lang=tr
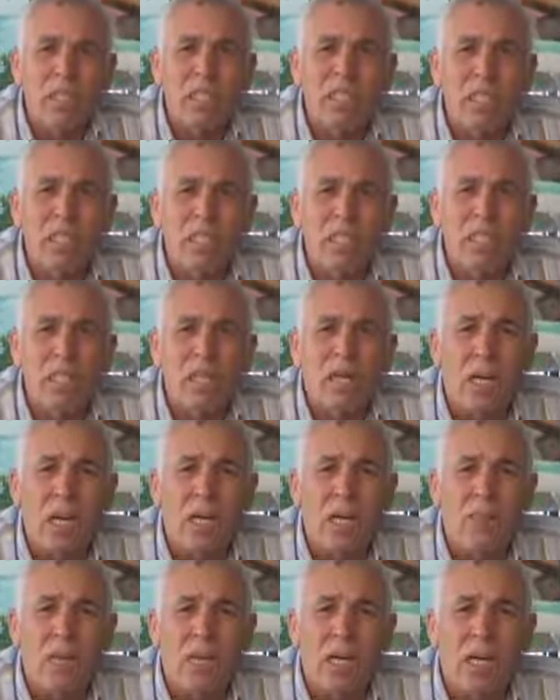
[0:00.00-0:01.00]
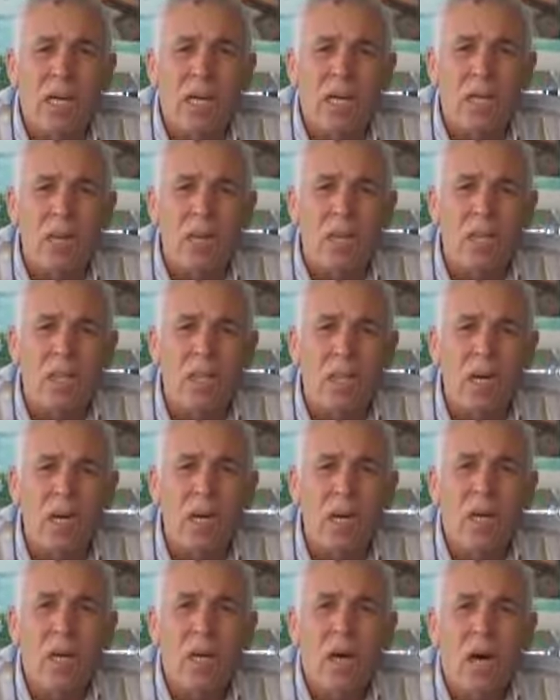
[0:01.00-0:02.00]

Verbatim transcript: sığınıklar belirlenmişse